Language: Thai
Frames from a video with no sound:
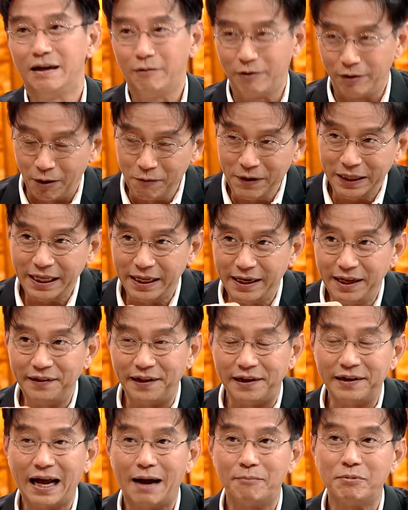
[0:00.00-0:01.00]
แล้ววิธีที่
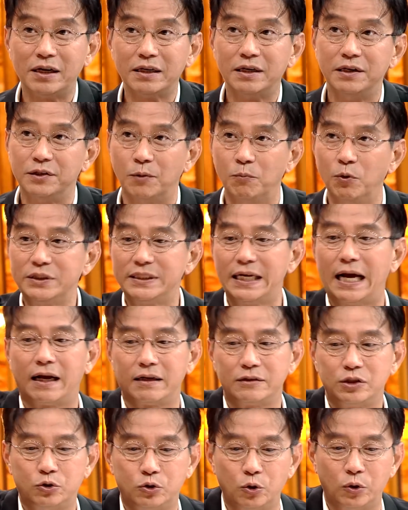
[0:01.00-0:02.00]
สินทาก็คือสมมติจาก
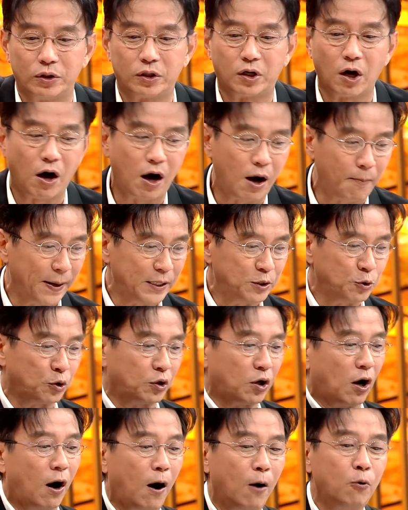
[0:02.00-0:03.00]
จุดกอไปจุด
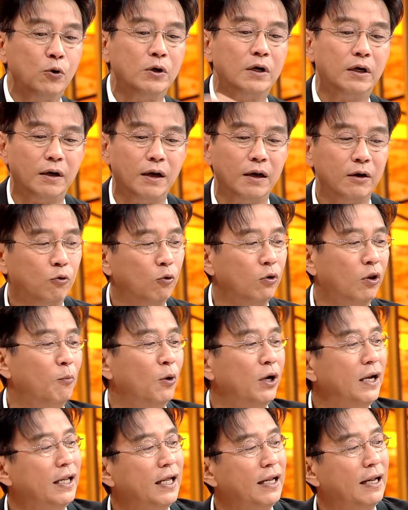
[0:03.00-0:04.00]
ขอคุณ คุณสมม
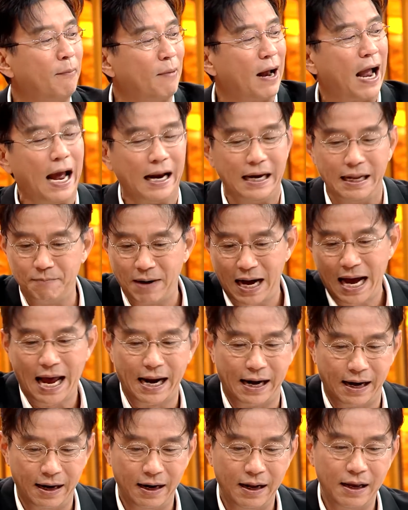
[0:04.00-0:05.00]
ตินี่ที่ทำงานในบ้าน
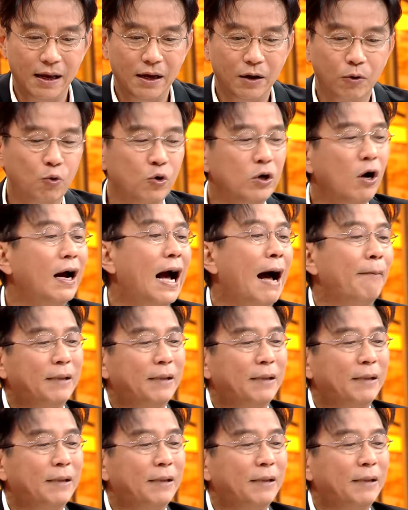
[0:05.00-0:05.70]
คุณก็ขับ